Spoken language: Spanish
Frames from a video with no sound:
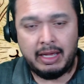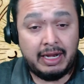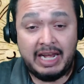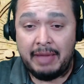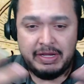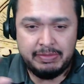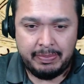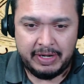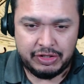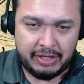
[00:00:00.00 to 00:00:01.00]
la misma
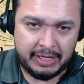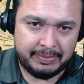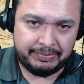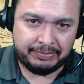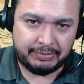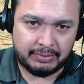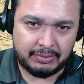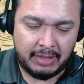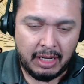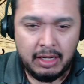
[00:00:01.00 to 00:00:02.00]
persona.
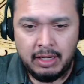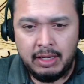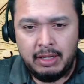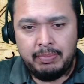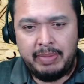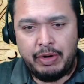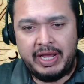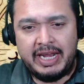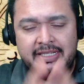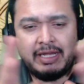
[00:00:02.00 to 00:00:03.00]
Pero
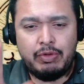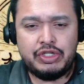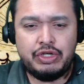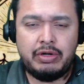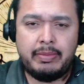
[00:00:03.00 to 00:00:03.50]
en esta cuestión,